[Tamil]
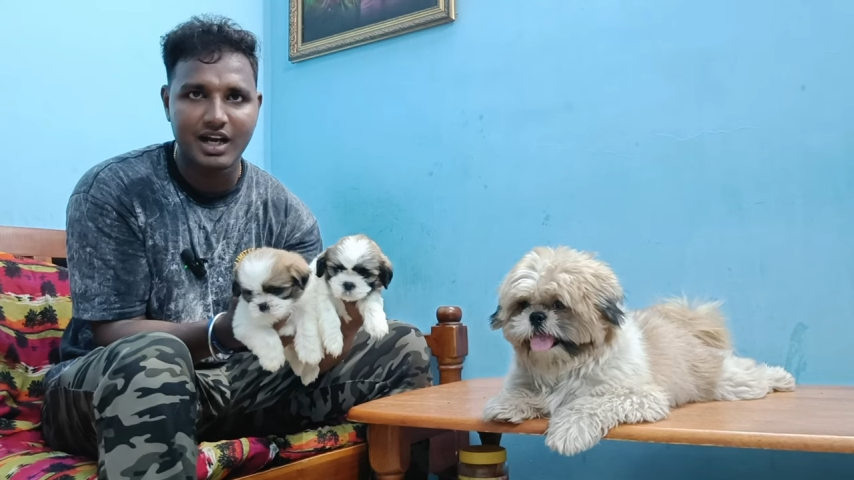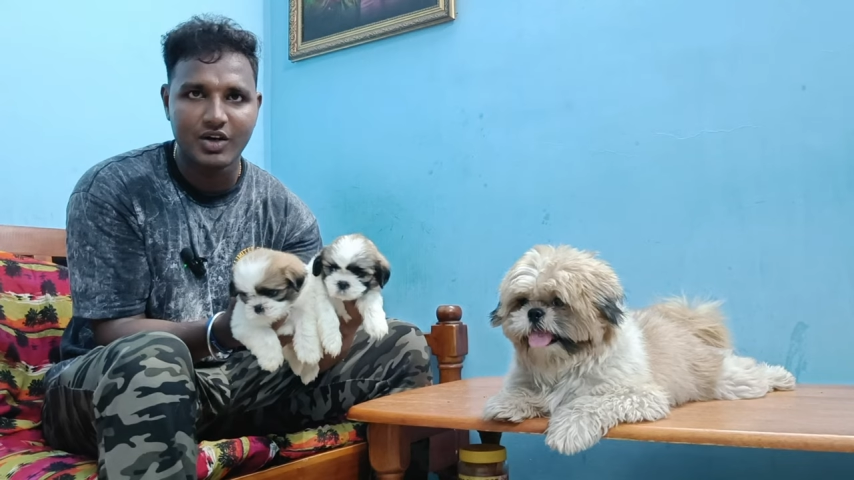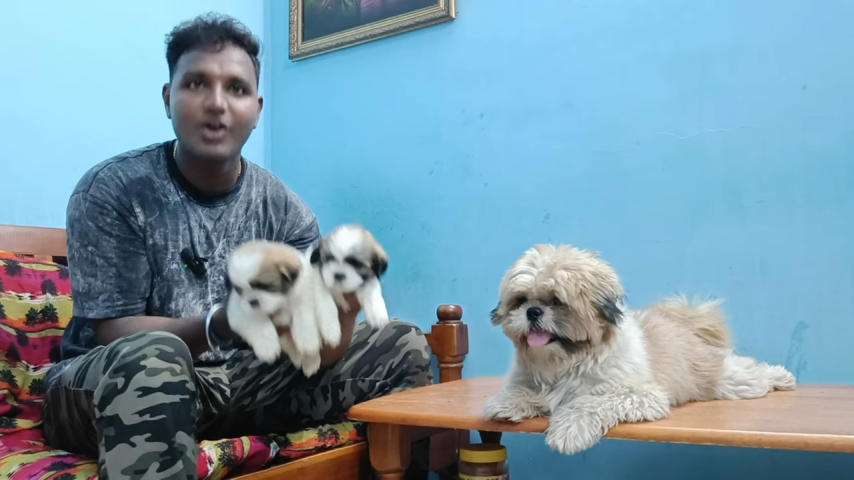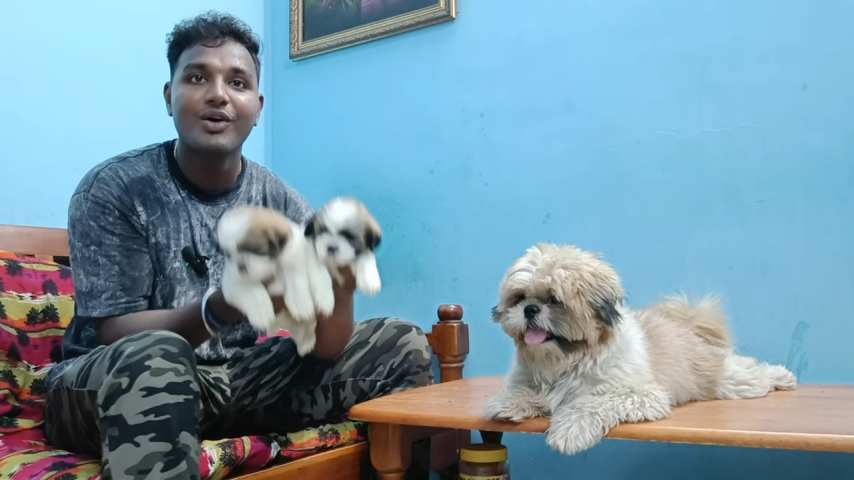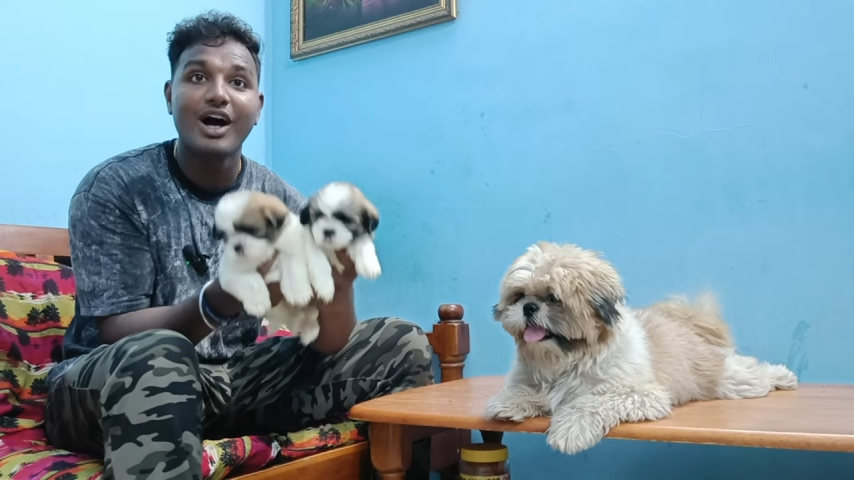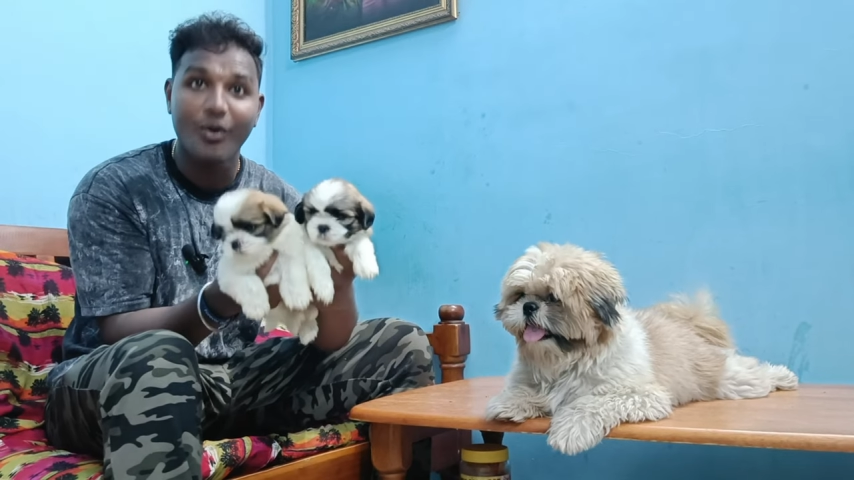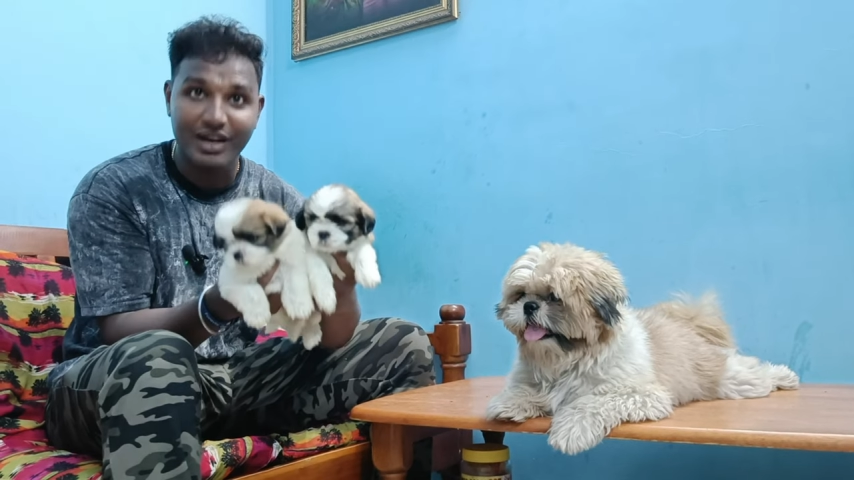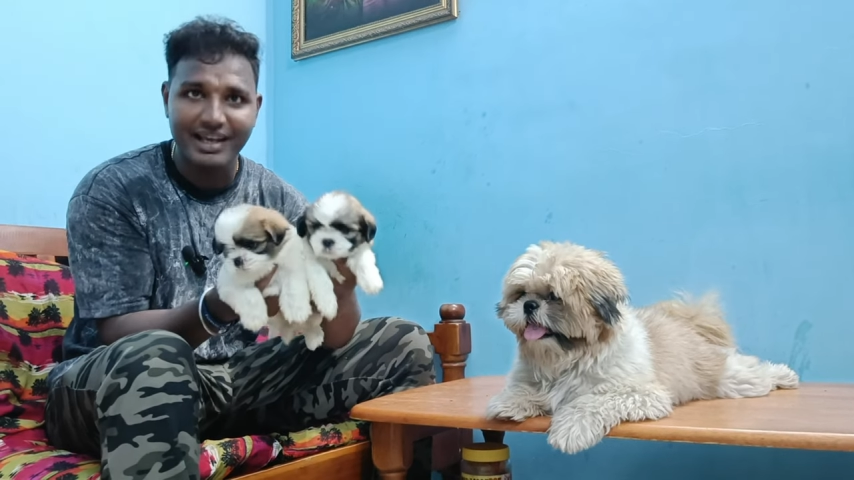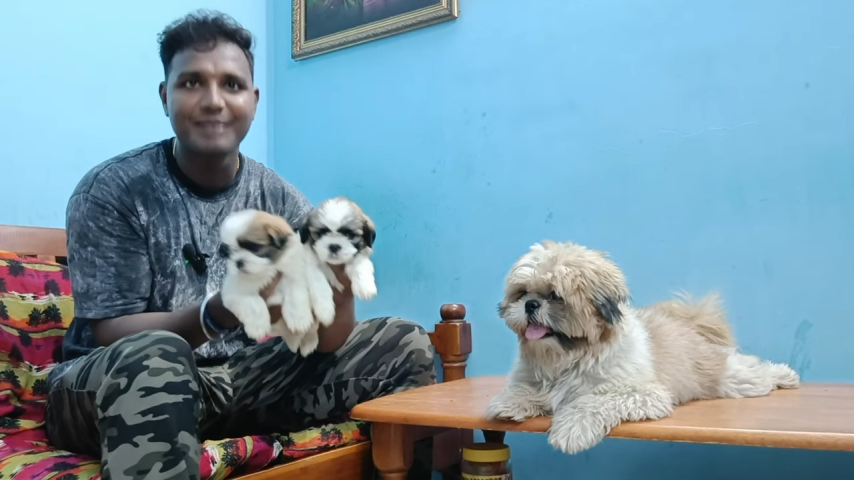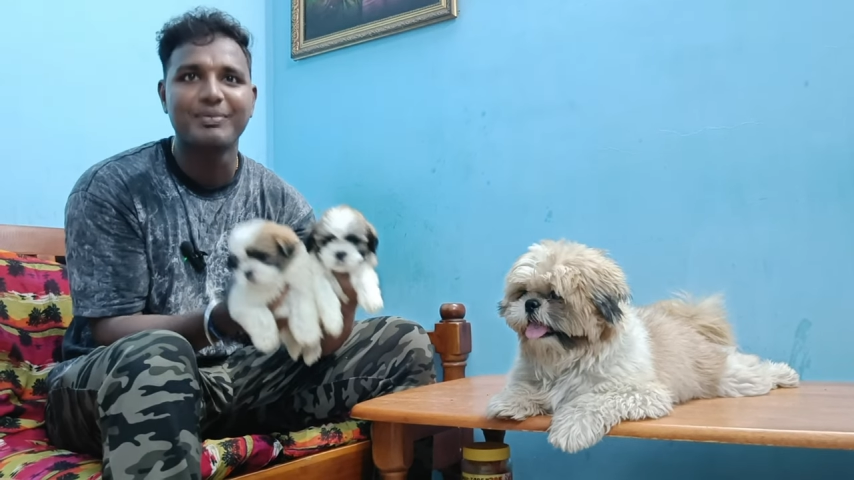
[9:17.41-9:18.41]
காரணம்
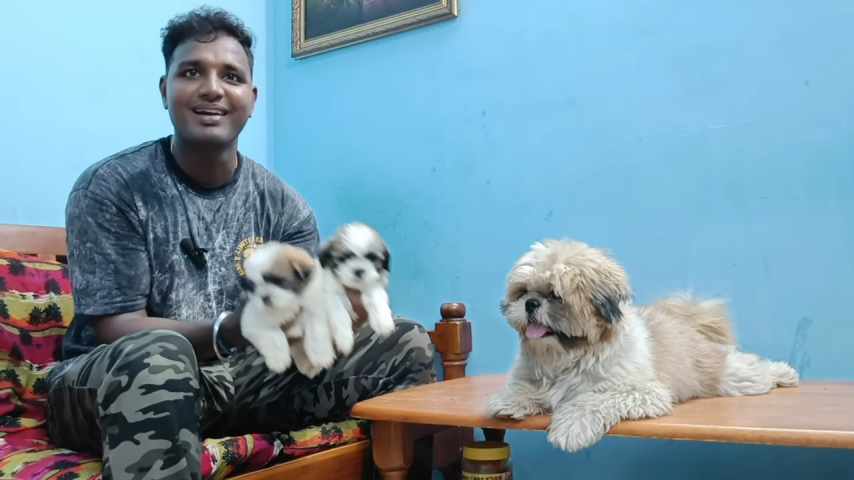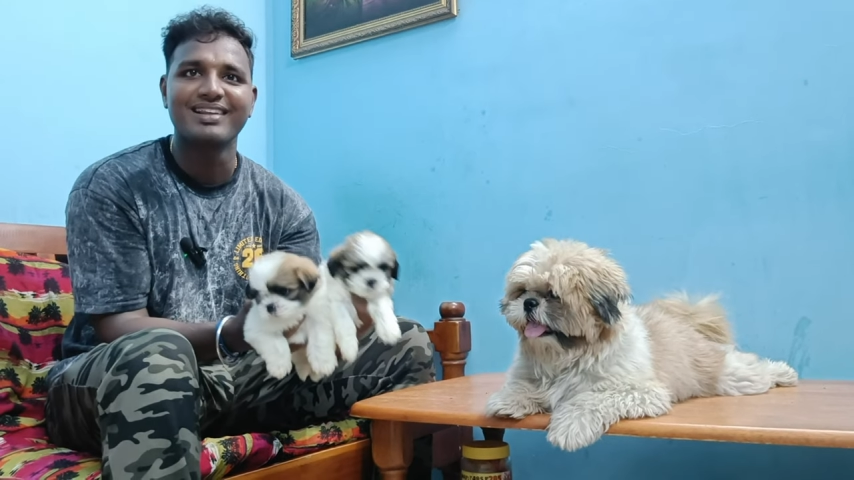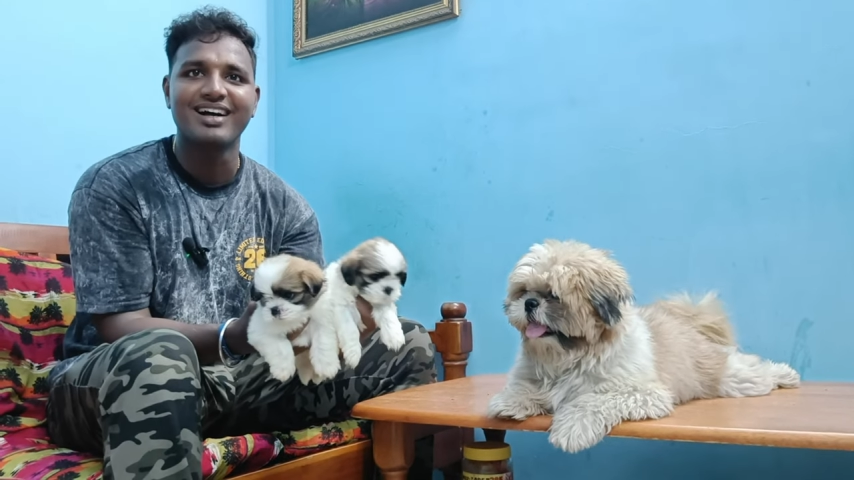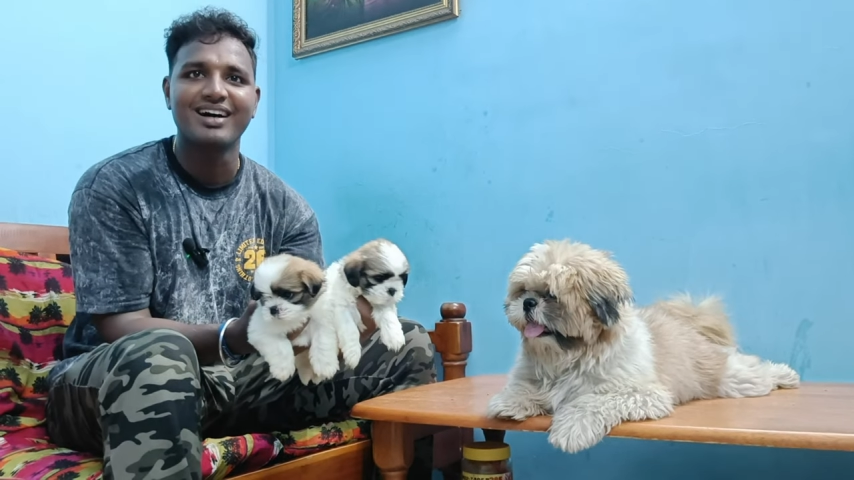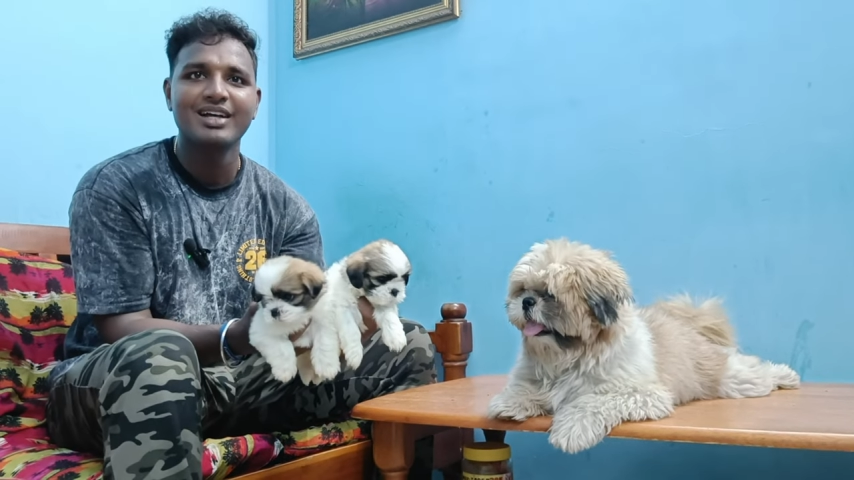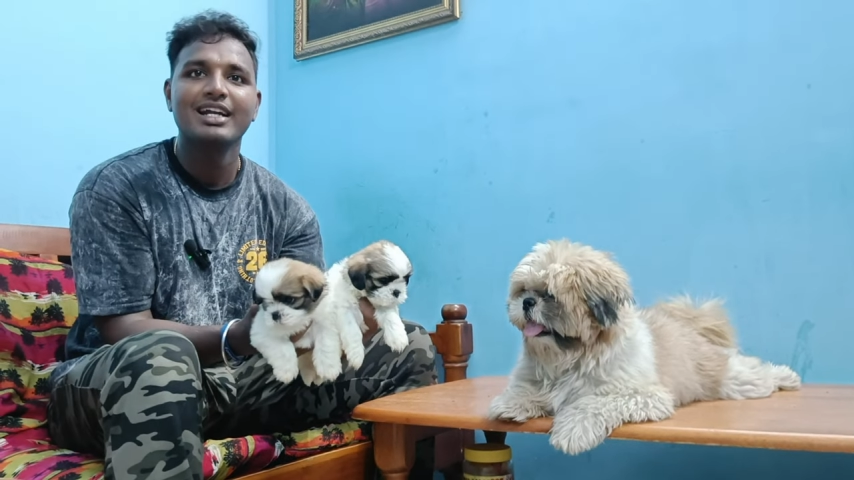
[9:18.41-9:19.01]
அவங்களை கைட் பண்றது தான்